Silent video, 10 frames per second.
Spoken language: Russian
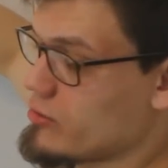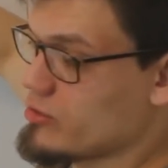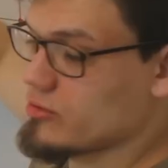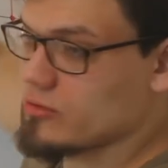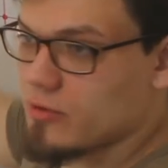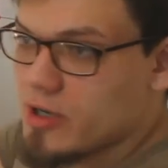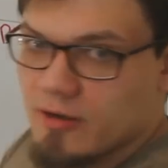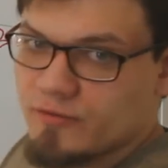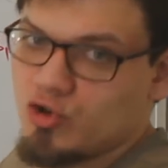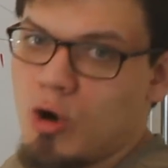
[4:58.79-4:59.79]
То есть ну,
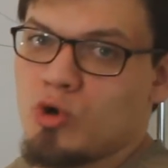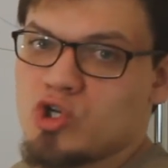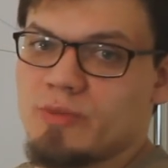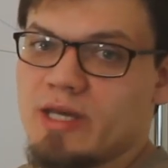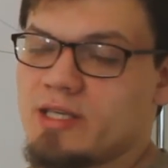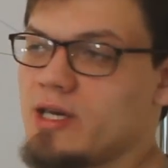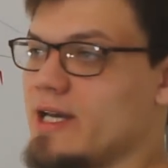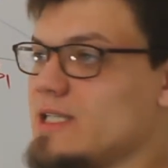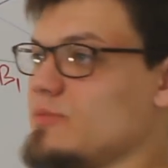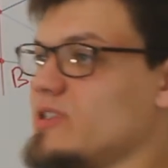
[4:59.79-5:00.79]
все можем найти, а
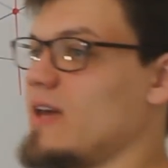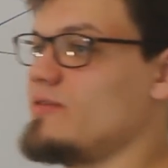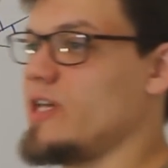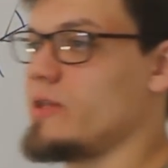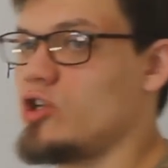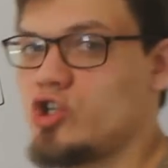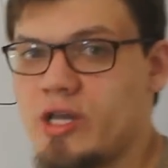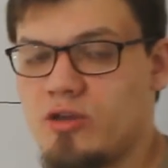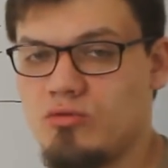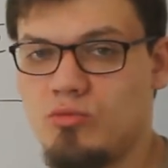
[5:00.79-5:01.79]
если мы знаем все
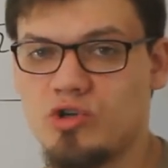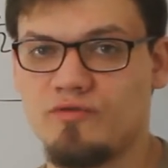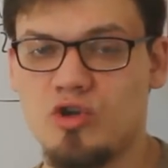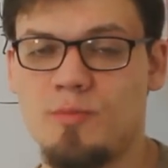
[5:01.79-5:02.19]
отношения, ну, можем все